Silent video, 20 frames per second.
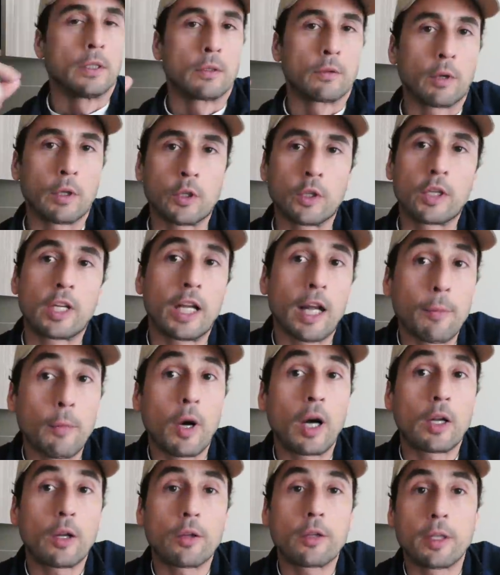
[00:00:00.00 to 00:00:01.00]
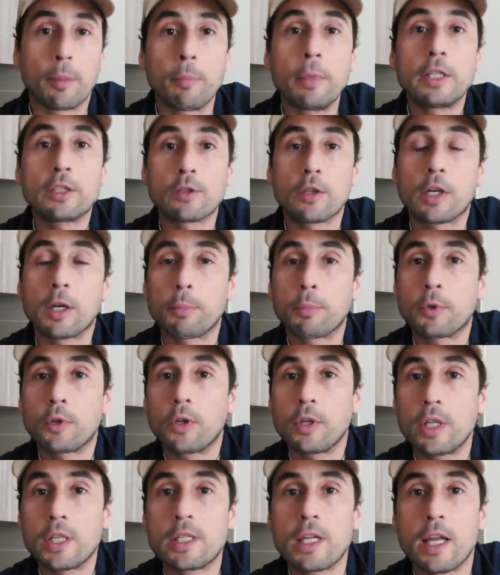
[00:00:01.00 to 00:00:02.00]
Cuando llegamos a los 10.000
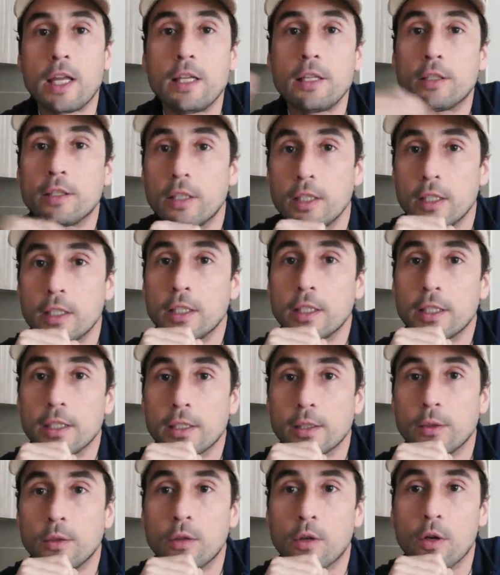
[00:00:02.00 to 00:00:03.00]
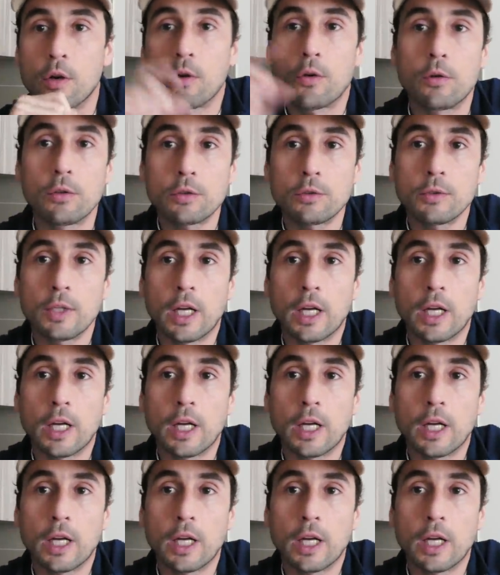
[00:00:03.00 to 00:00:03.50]
suscriptores ya hice un concurso,